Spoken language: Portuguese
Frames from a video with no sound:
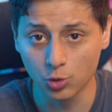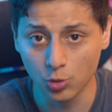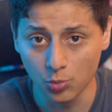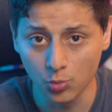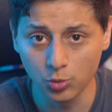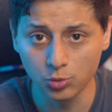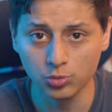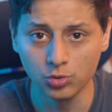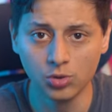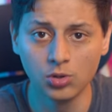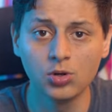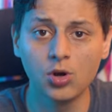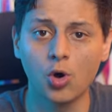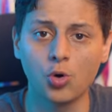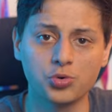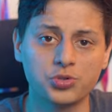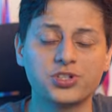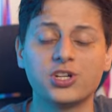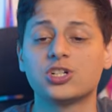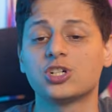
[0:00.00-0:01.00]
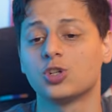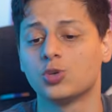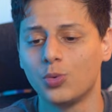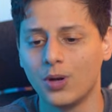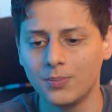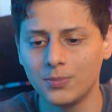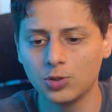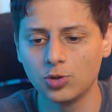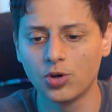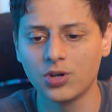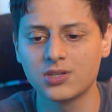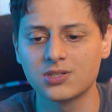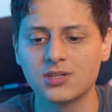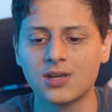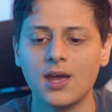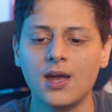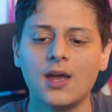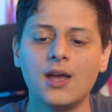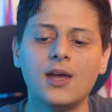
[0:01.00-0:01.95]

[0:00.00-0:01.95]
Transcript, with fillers: no mundo, ou seja, no M2,